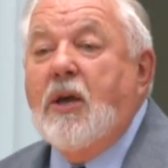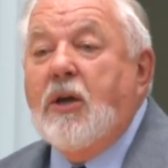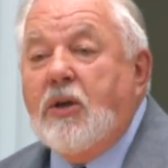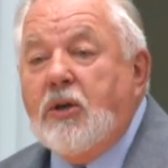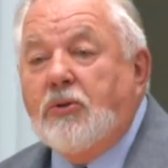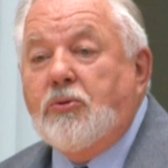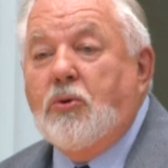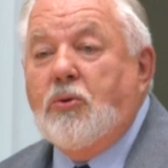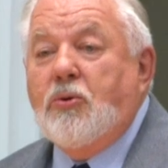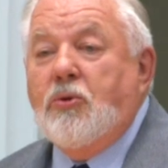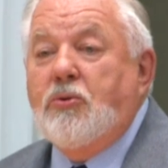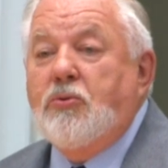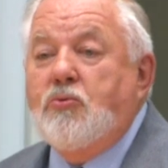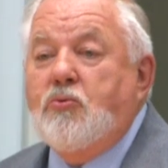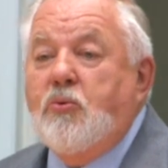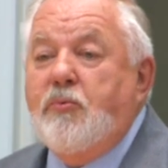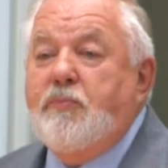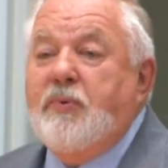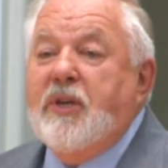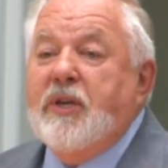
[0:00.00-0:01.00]
которую Он
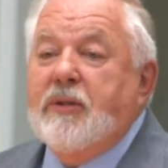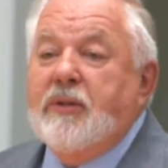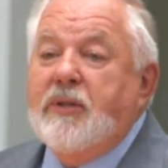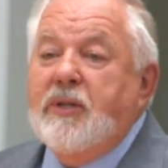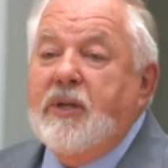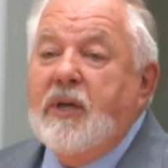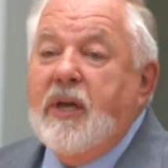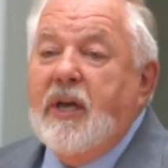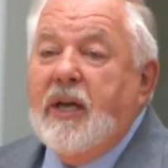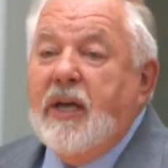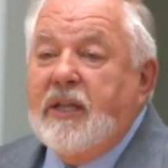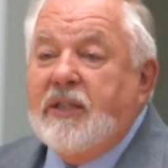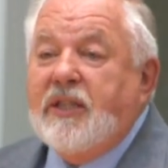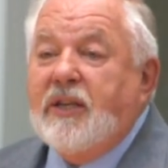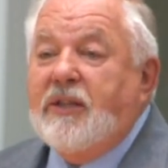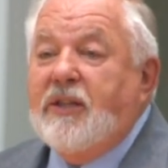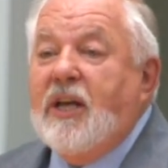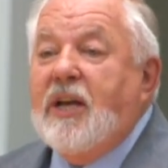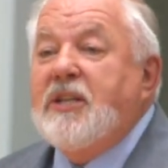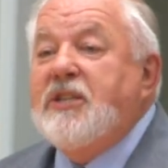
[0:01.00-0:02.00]
купил.
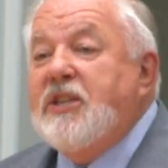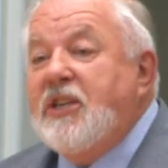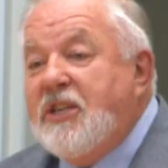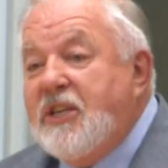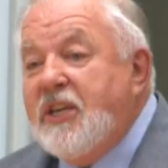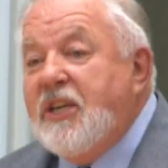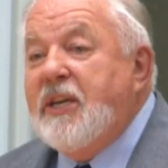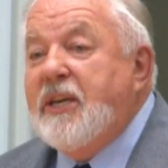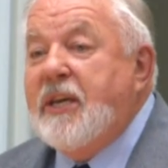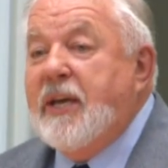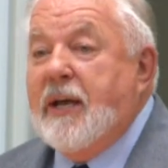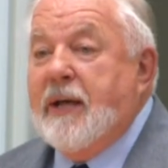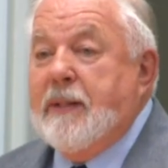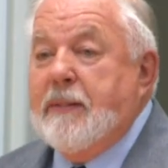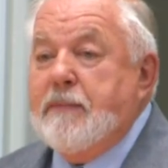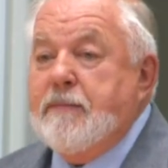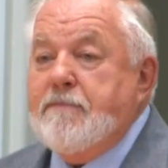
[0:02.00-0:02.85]
Это Ладикия.